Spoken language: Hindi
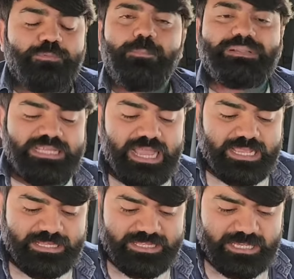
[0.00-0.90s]
आपको पता
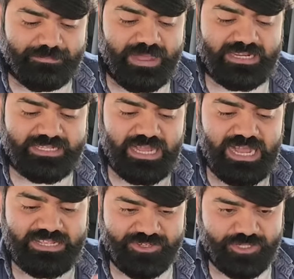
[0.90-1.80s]
है कि जैसे कि मान लीजिए
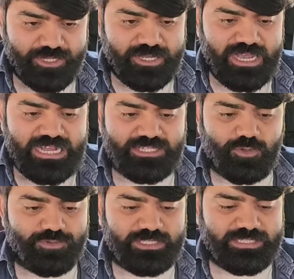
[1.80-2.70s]
आज आज
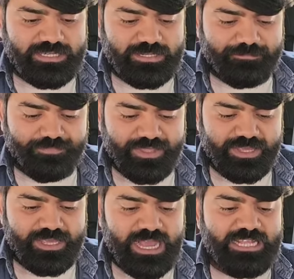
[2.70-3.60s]
कौन सा दिन
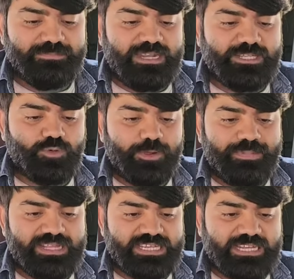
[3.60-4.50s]
है आज मान लीजिए कोई
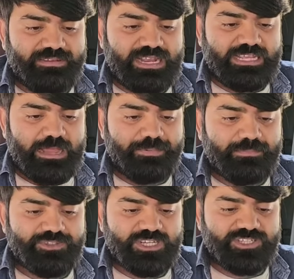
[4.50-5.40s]
मैच आने वाला है यहाँ
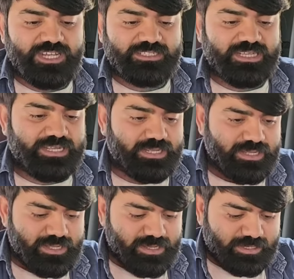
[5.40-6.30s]
पर हम सर्च करते हैं
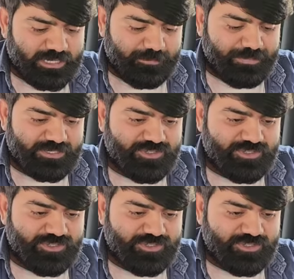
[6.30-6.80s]
क्रिक